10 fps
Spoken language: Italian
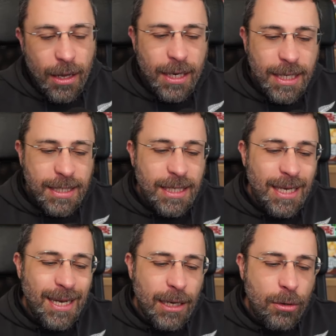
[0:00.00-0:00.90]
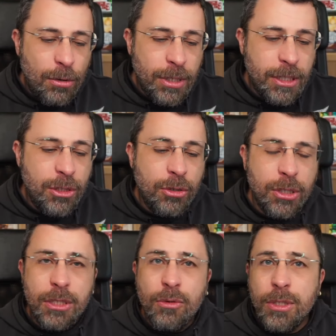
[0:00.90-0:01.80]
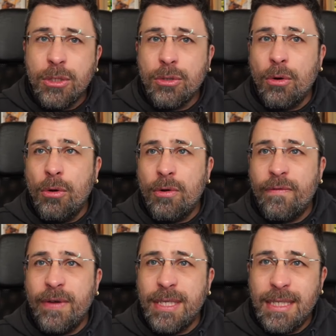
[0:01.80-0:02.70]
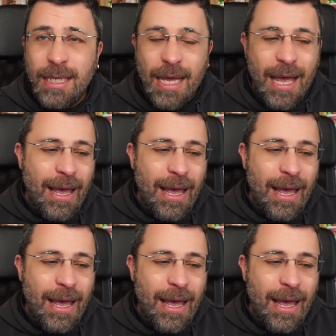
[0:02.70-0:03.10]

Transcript: Ragazzi, la colorazione di questo Color Fest